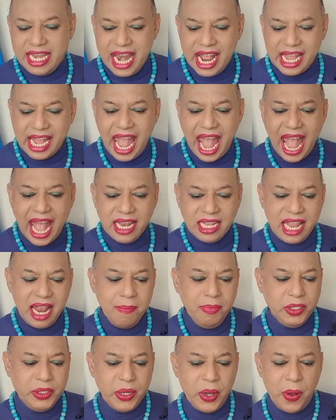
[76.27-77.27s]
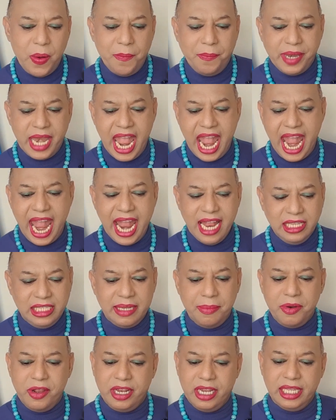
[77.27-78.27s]
นะคะท่านผู้ชมนะ
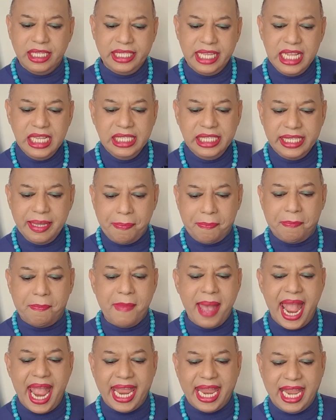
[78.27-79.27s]
จำนวนทั้งสิ้นสิบใบ